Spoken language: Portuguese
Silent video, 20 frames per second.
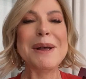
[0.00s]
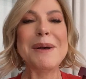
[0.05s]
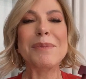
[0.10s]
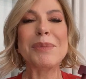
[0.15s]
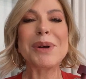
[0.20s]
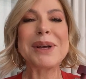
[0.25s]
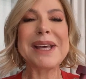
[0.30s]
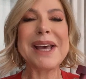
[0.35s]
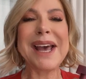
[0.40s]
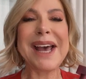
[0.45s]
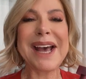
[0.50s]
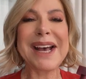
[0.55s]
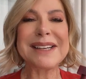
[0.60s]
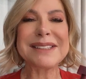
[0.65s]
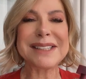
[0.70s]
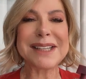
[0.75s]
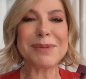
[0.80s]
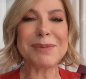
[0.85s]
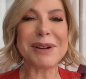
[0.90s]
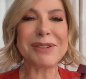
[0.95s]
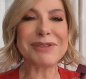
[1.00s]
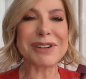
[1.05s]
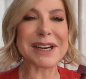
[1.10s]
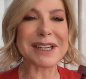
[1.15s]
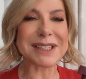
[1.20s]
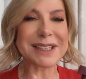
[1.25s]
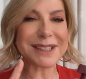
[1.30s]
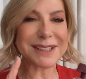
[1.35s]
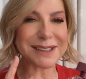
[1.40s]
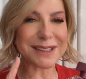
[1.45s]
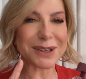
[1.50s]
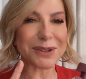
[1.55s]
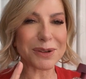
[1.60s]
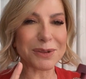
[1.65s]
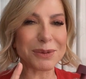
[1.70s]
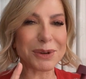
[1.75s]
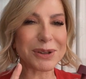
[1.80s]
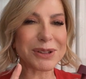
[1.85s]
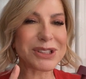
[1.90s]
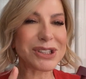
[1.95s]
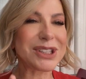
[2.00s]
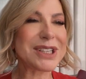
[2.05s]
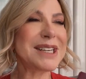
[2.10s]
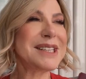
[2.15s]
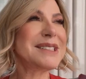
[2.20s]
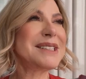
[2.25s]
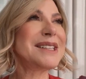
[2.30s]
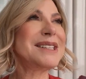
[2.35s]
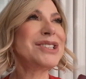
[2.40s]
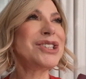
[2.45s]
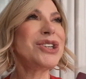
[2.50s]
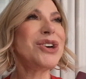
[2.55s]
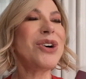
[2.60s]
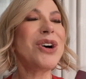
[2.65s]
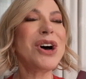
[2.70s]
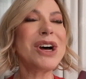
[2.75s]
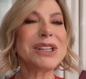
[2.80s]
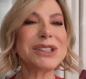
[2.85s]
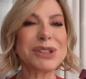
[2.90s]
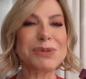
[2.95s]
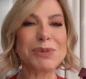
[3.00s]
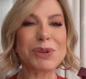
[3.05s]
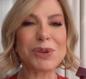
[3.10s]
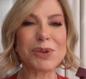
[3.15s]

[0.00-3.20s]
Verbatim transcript: Porque esta é uma fragrância, como eu disse, de ótimo